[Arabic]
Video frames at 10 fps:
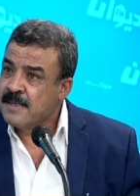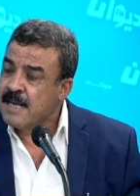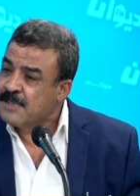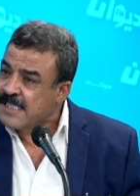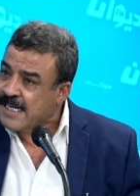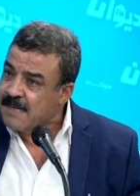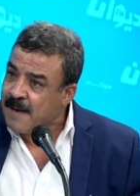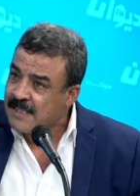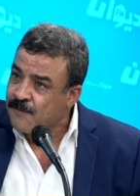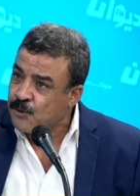امشي سكرهم
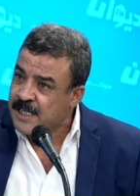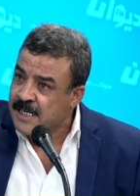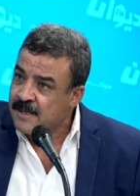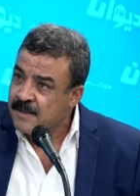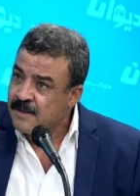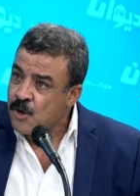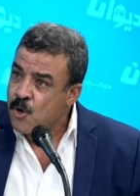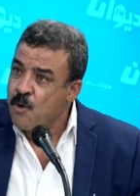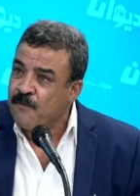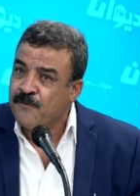حتى في اوتيل
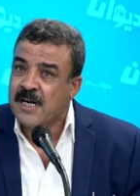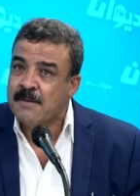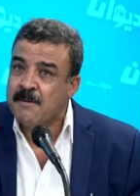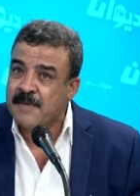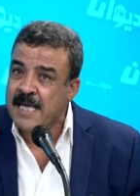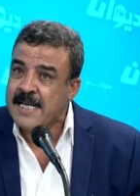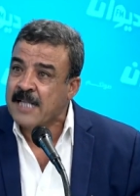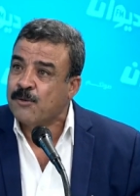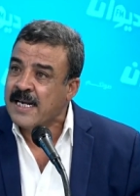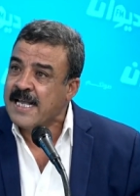ووفر لهم
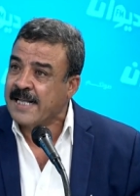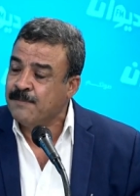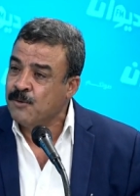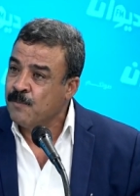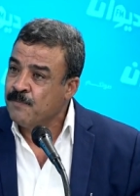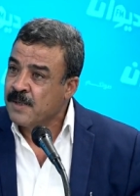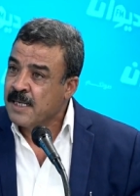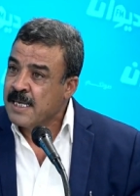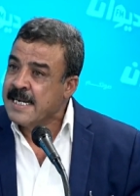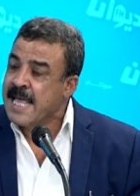الامكانيات وخليه يخدموا
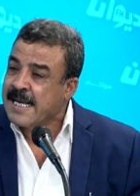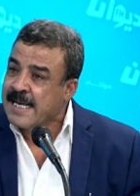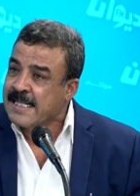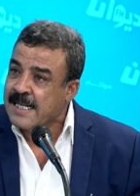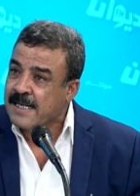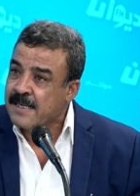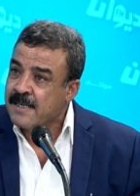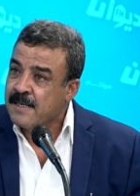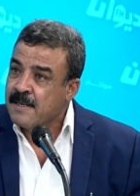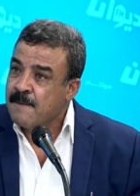ناكد لك
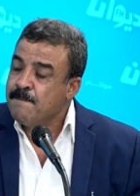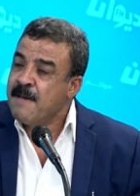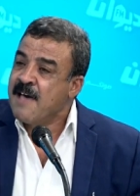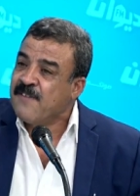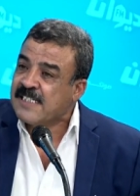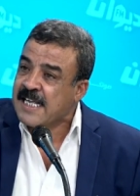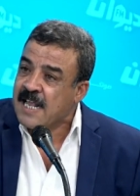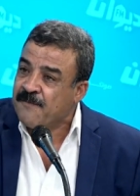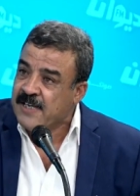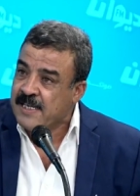ما
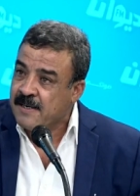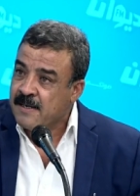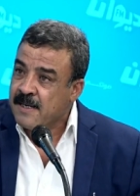فشل فيه